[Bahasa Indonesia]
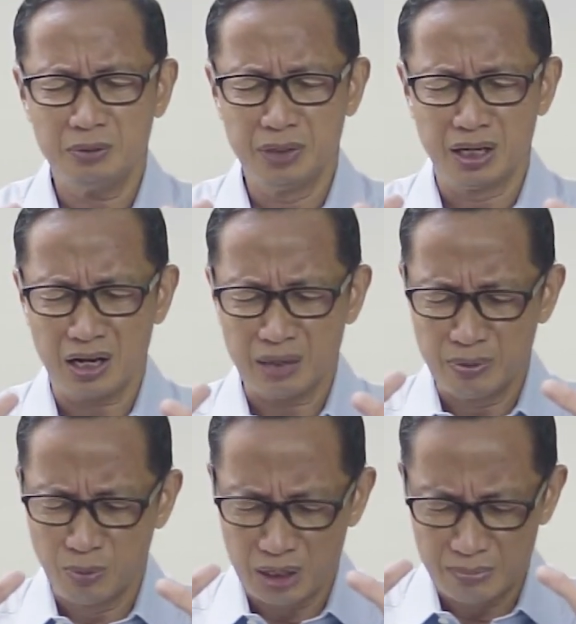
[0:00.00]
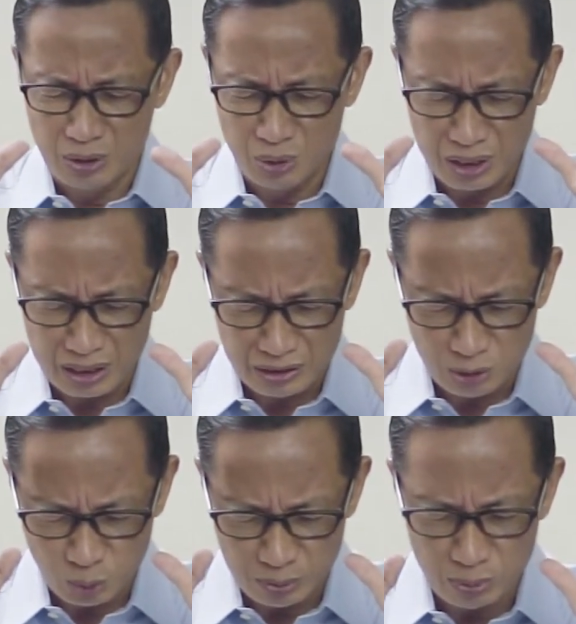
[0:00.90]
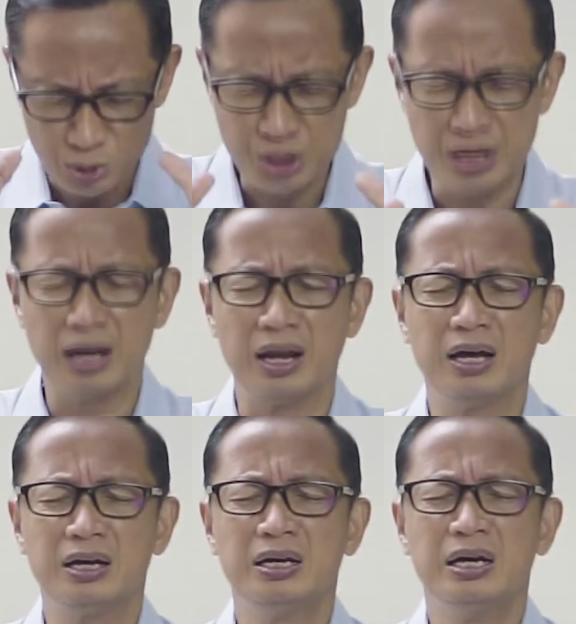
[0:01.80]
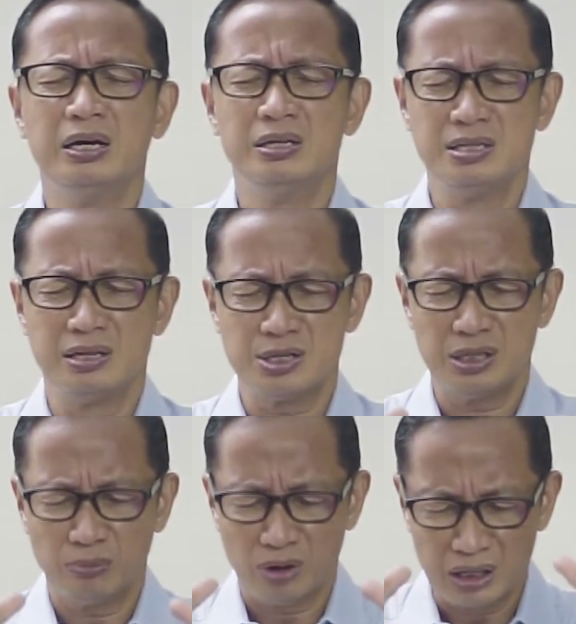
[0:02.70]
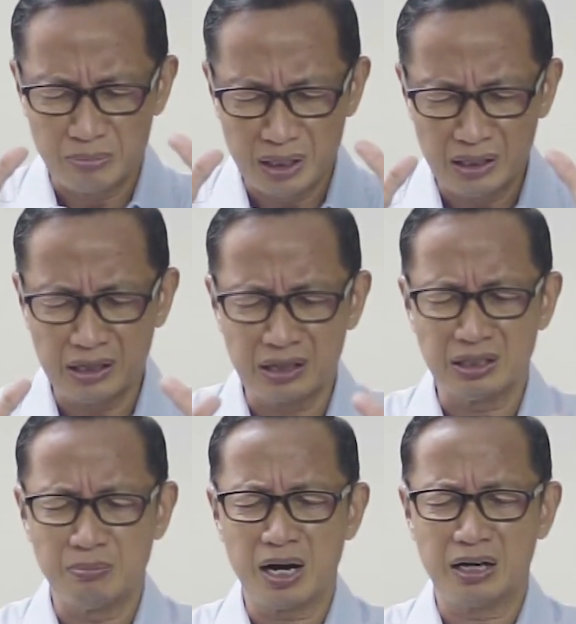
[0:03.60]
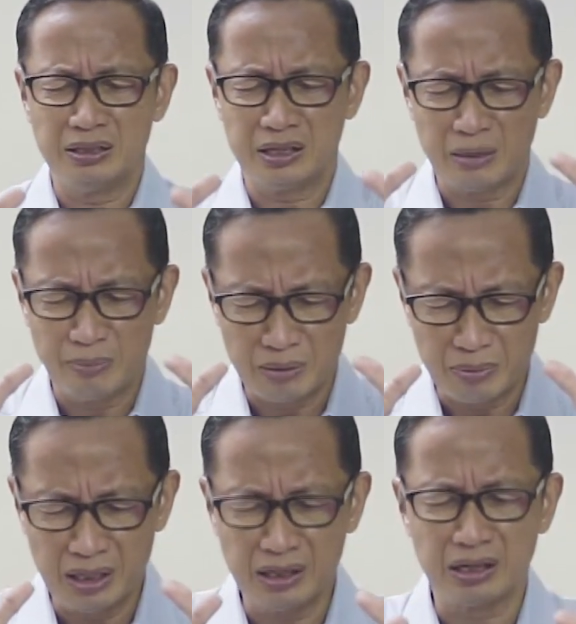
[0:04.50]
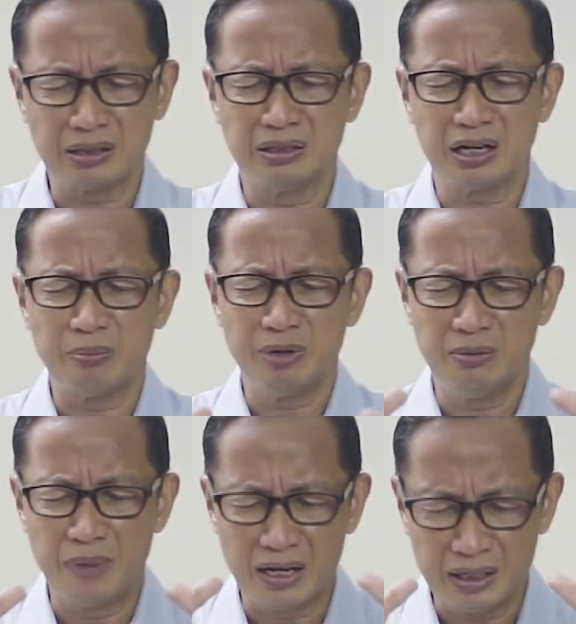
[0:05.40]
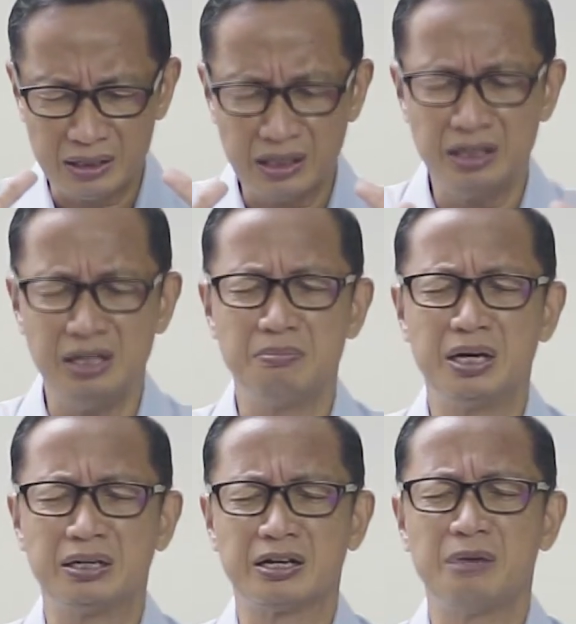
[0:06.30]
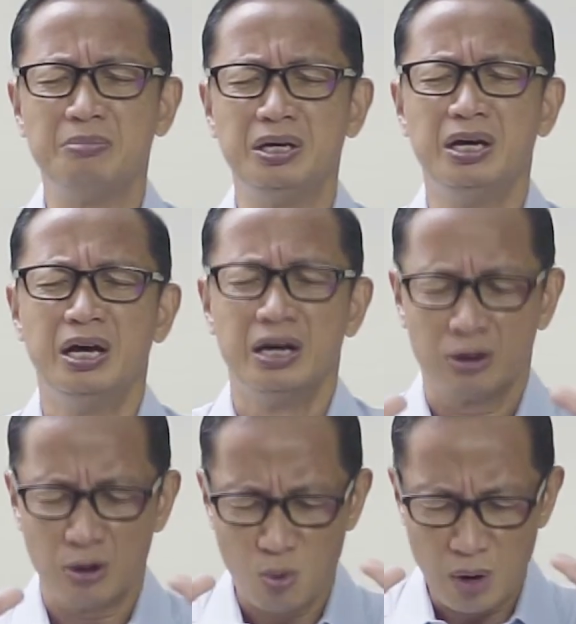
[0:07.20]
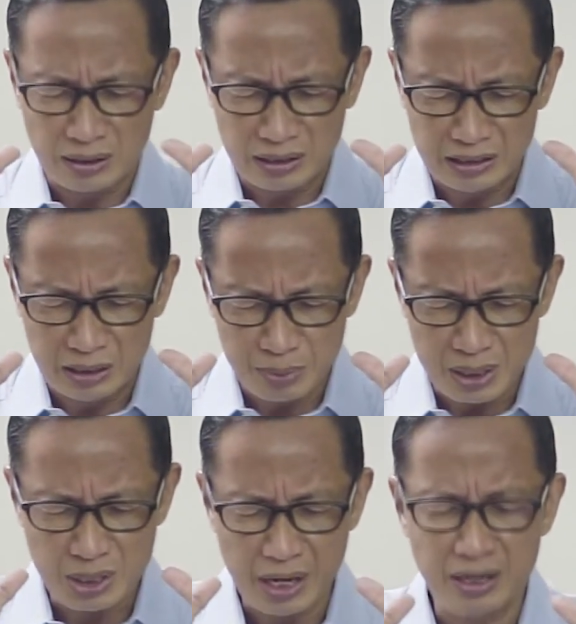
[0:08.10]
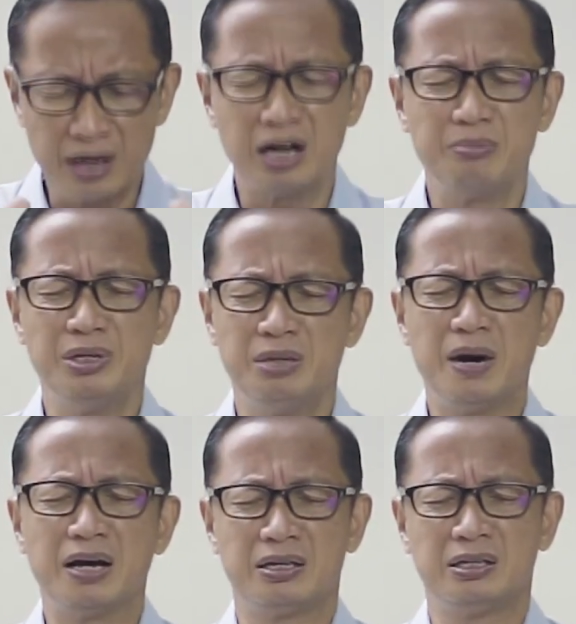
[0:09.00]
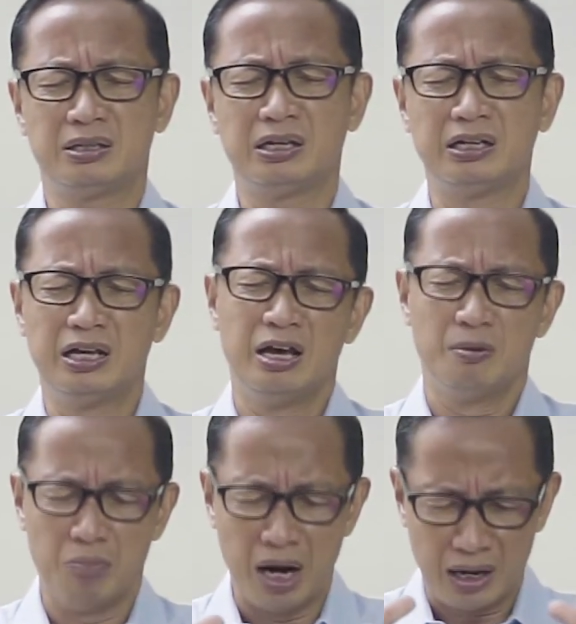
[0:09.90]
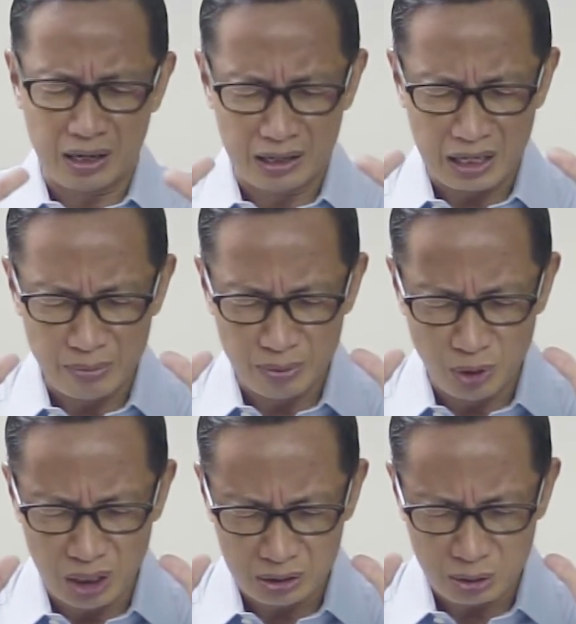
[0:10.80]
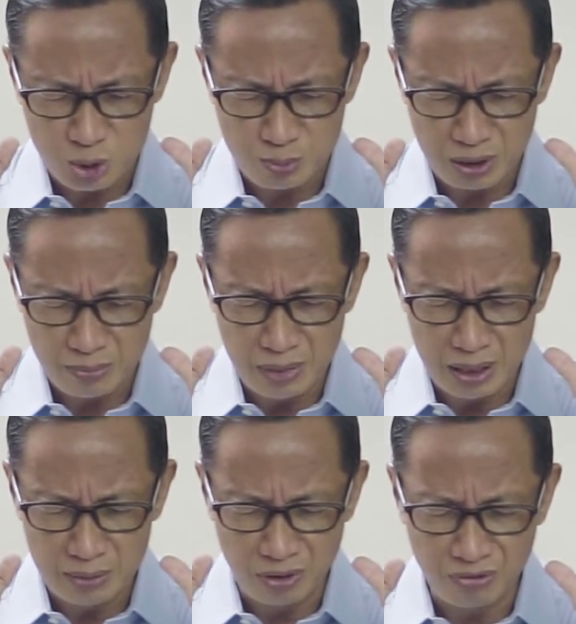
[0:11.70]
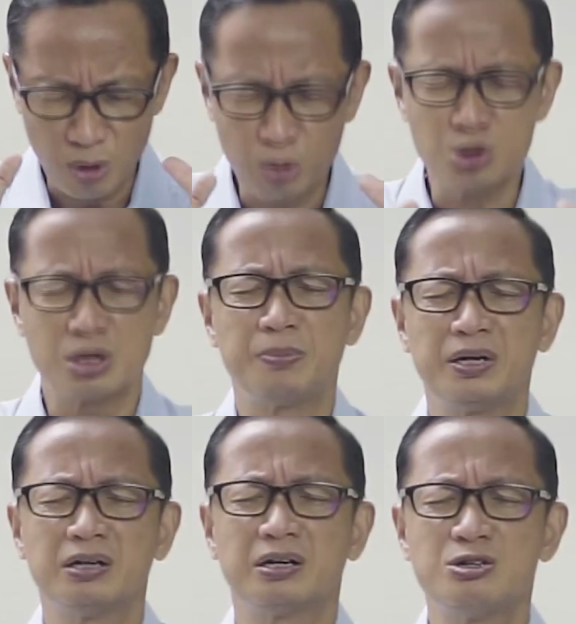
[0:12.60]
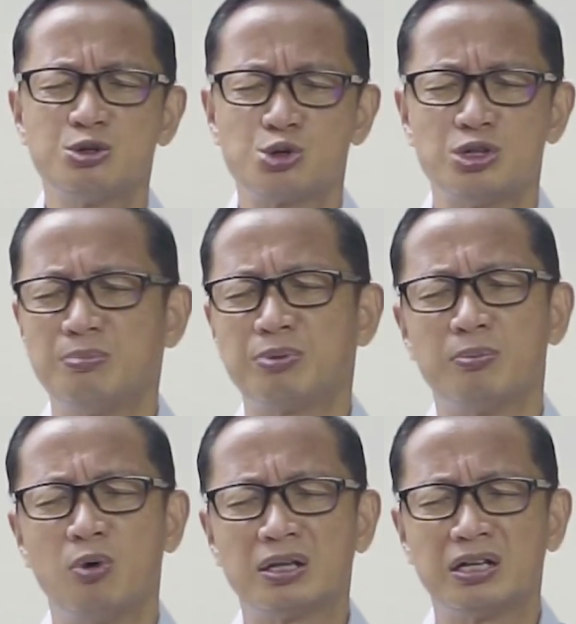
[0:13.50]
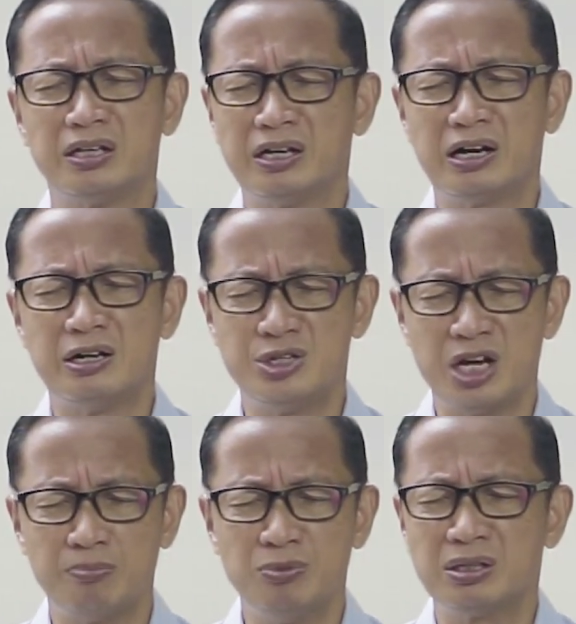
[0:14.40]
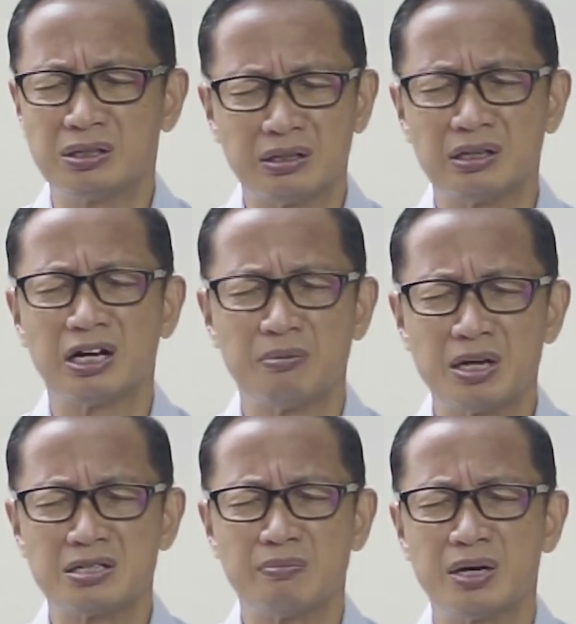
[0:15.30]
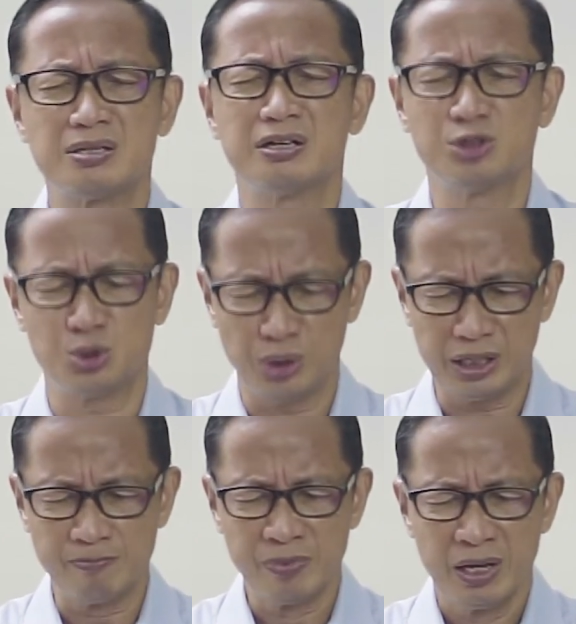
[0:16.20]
Biarlah kami boleh menggunakannya untuk memuji Allah sehingga setiap orang yang mendengarnya bahkan diri kami yang mendengarnya kami dibangkitkan iman kami kekuatan dan percaya kami dibangkitkan Bahkan kami boleh terus kembali berfokus kepada Kristus dan perbuatannya yang ajaib di tengah-tengah masa-masa yang sulit.